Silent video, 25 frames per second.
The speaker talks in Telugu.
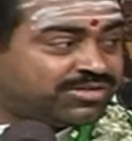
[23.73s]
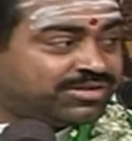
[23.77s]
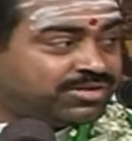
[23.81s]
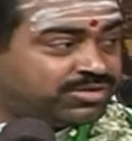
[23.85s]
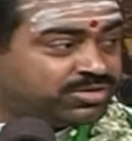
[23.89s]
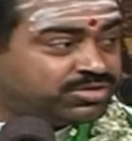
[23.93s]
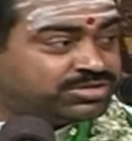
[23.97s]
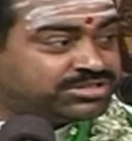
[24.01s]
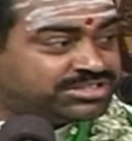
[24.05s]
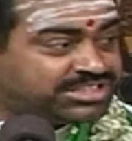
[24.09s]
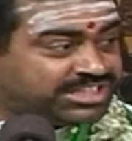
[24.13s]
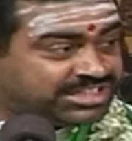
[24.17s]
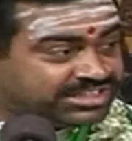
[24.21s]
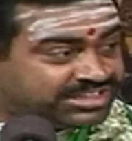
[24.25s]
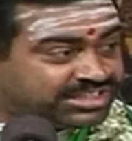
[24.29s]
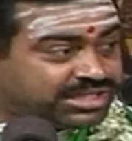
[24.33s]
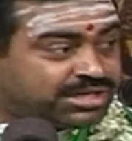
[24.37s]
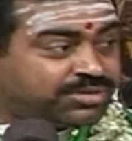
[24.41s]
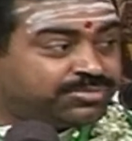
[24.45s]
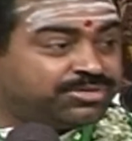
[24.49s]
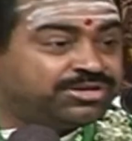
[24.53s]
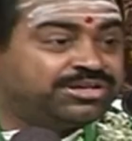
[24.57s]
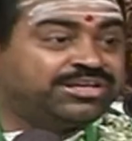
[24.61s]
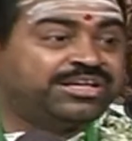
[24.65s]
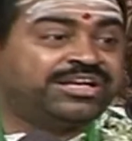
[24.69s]

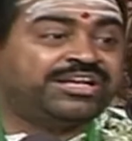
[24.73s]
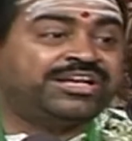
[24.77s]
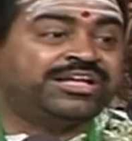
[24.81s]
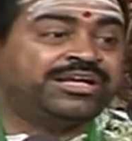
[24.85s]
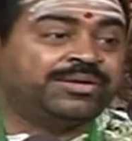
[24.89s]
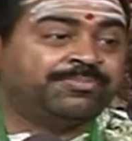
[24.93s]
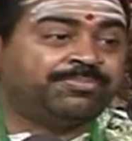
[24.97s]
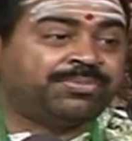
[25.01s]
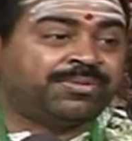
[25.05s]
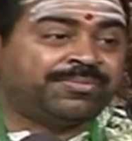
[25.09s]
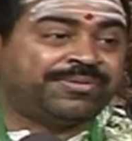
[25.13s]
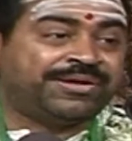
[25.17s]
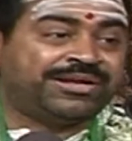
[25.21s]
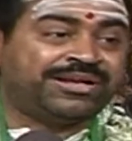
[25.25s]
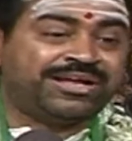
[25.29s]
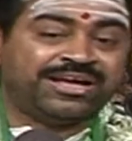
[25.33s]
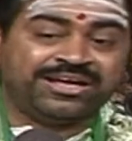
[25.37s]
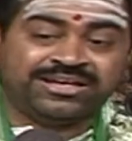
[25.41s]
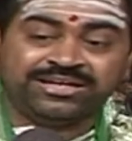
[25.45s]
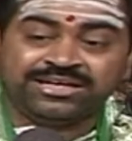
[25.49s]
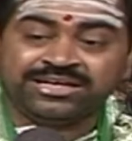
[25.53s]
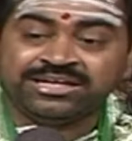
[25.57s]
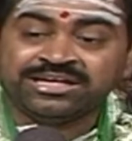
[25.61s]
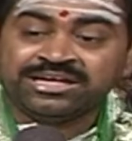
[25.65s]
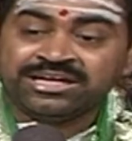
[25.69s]
తత్వంలోంచి దినములు
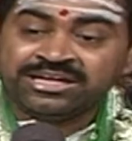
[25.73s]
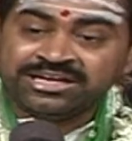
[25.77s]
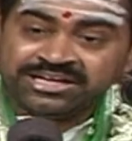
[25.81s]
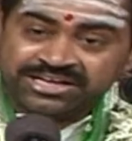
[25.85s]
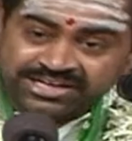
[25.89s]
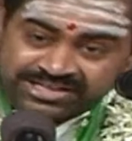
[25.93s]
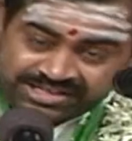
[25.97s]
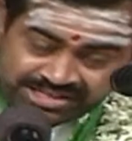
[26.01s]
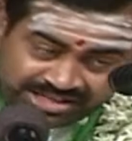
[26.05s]
నిర్ణయింపబడ్డాయని